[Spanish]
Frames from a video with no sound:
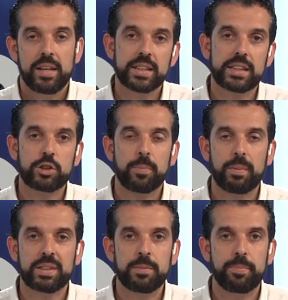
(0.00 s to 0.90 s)
y es que son
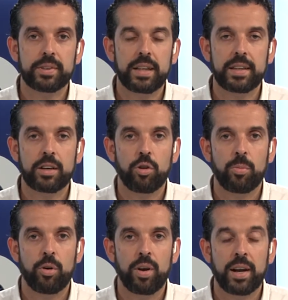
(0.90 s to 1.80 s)
pruebas importantes
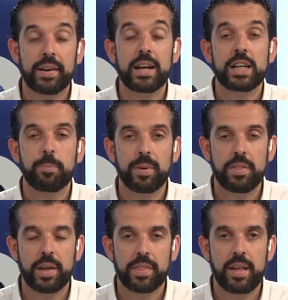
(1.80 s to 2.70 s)
como el Rally
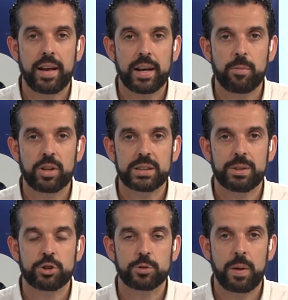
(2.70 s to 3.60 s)
Sprint, Arcilla de Ramos que se va a
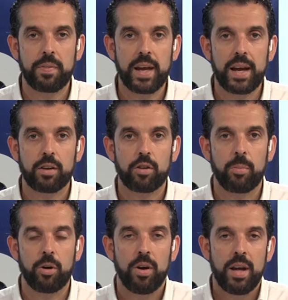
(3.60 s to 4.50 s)
suspender,
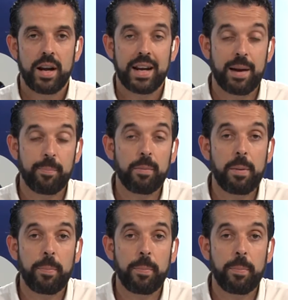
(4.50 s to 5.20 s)
como las pruebas